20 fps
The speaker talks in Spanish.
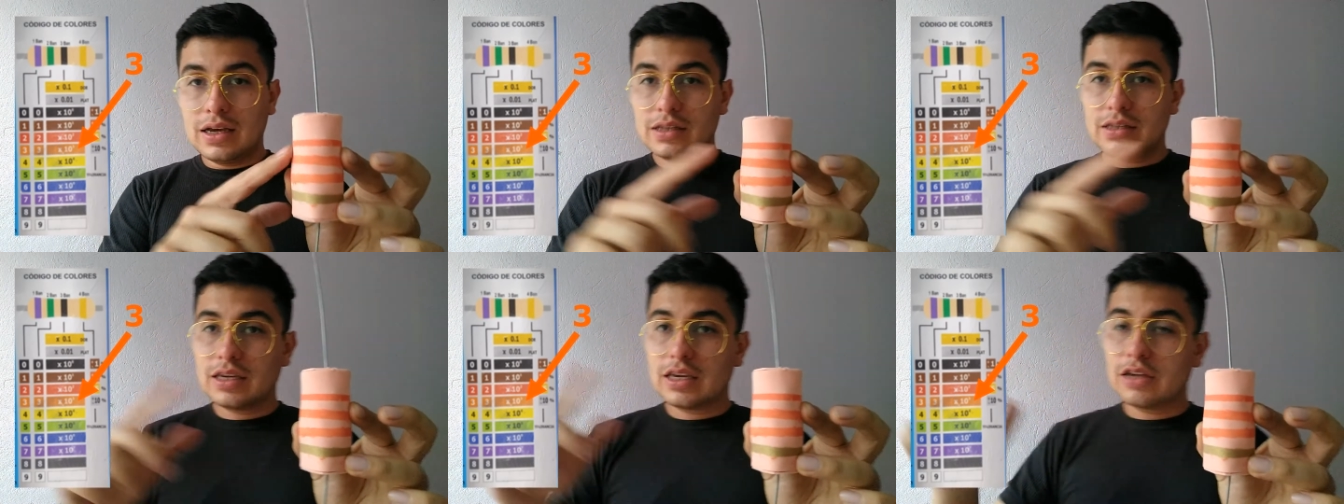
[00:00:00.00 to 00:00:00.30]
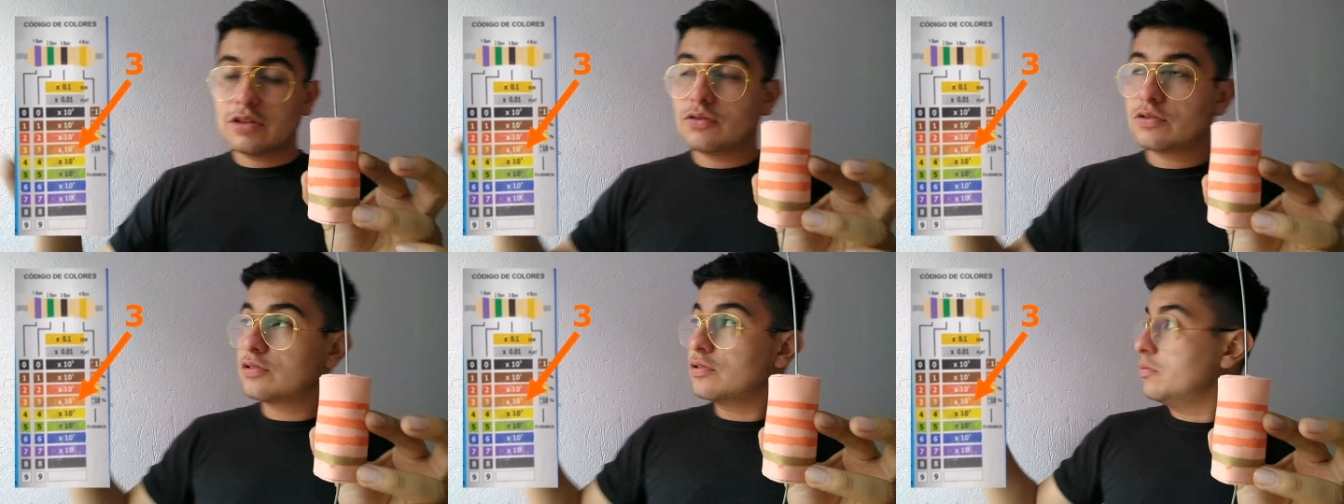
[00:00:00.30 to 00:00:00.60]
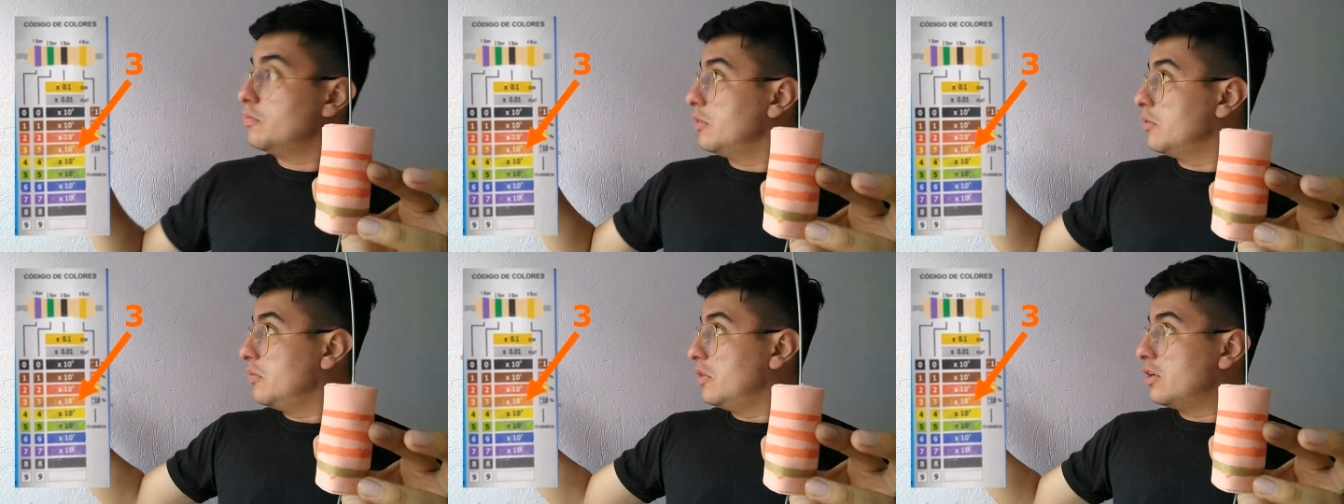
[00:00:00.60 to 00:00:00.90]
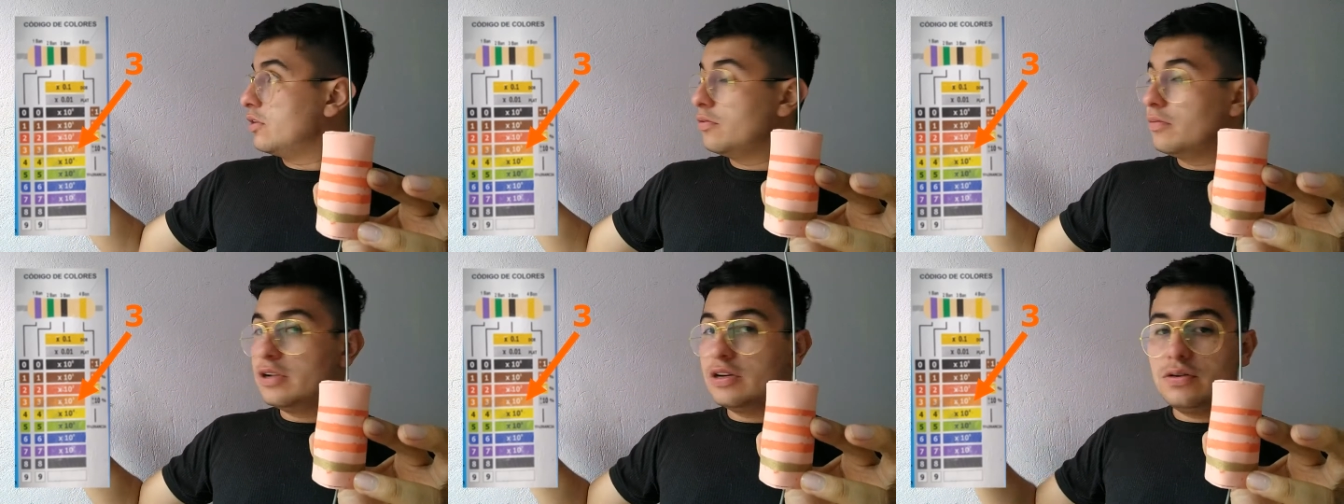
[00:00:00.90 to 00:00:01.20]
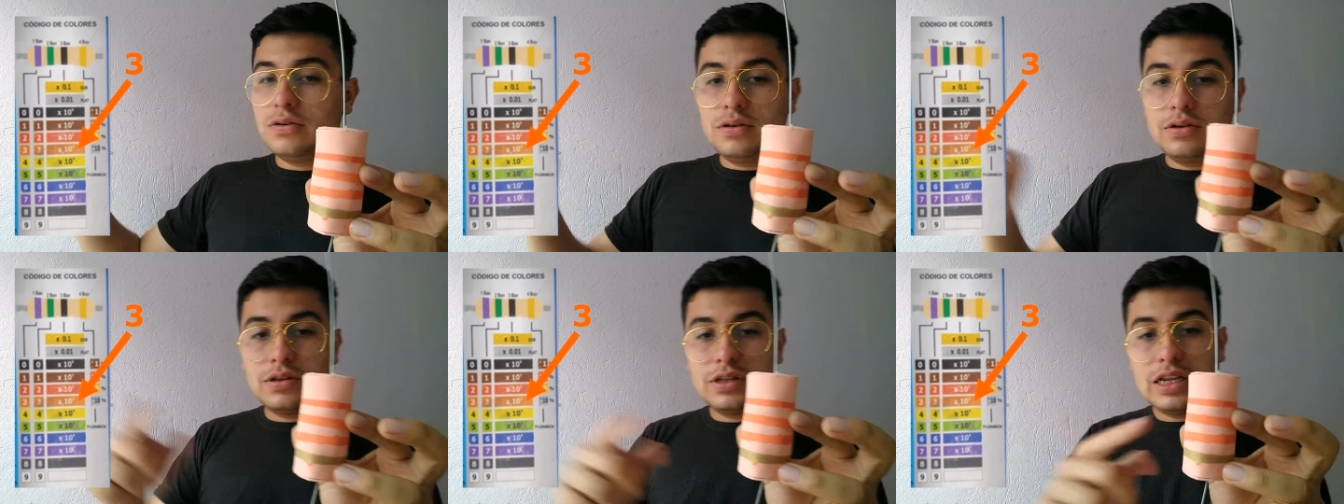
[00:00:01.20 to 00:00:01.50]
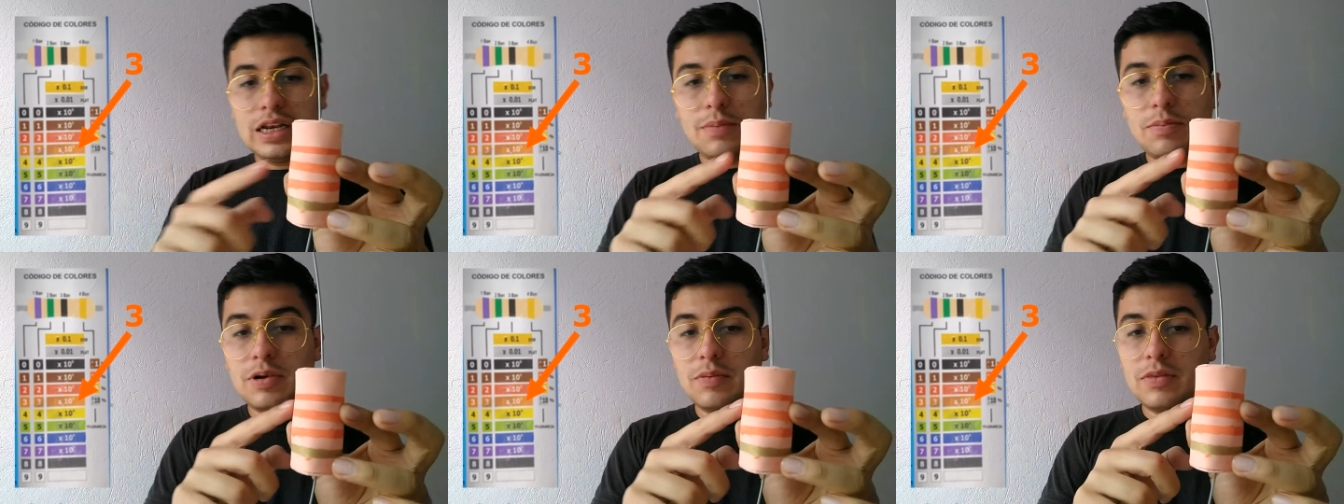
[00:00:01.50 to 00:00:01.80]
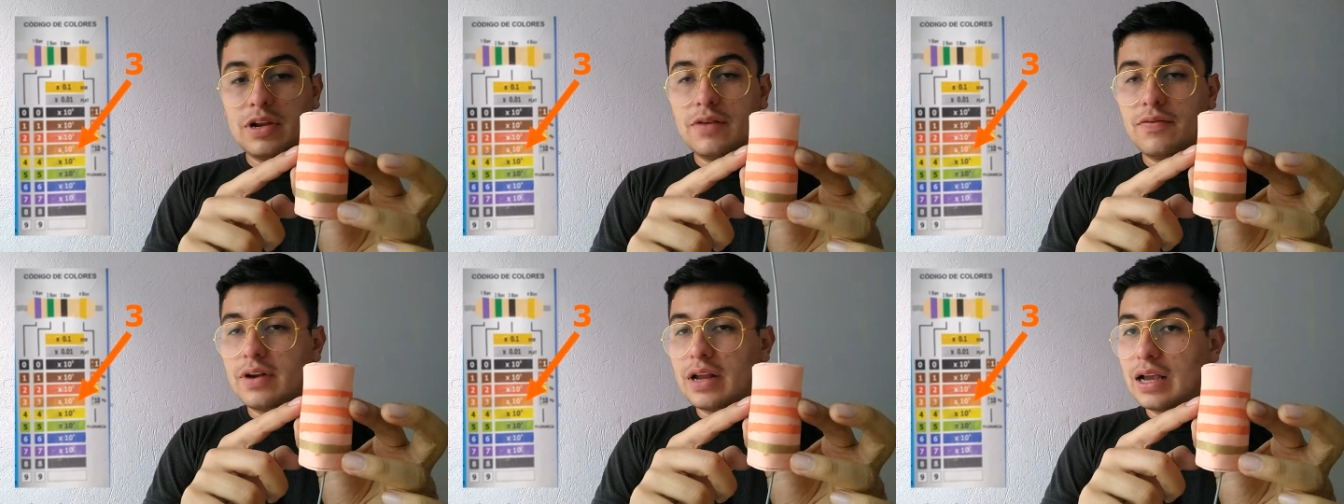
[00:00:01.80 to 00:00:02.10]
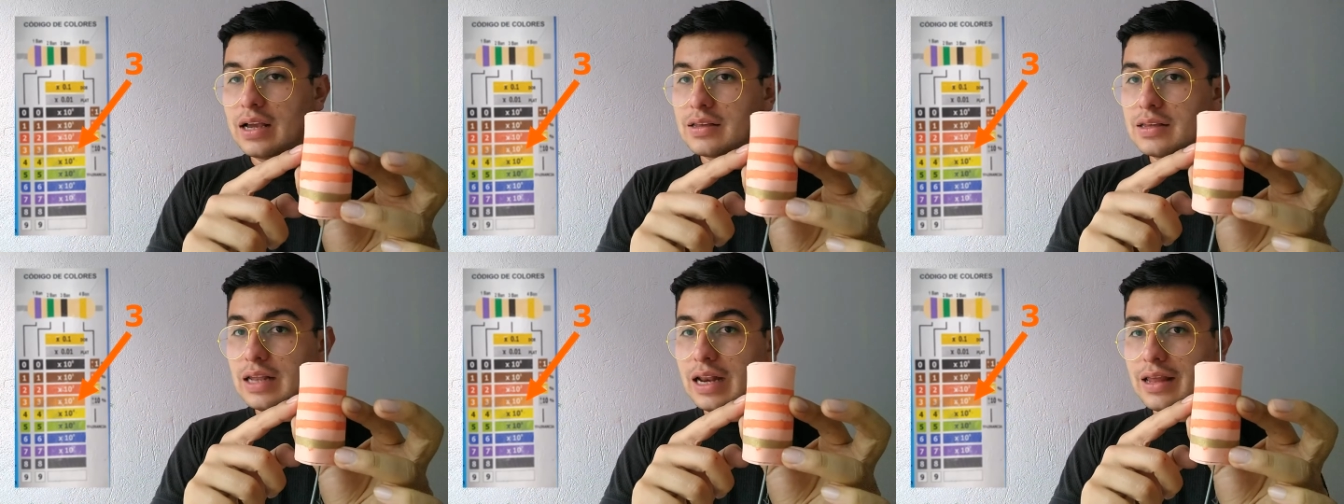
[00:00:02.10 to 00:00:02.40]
Así que nuestro primer número de la primera franja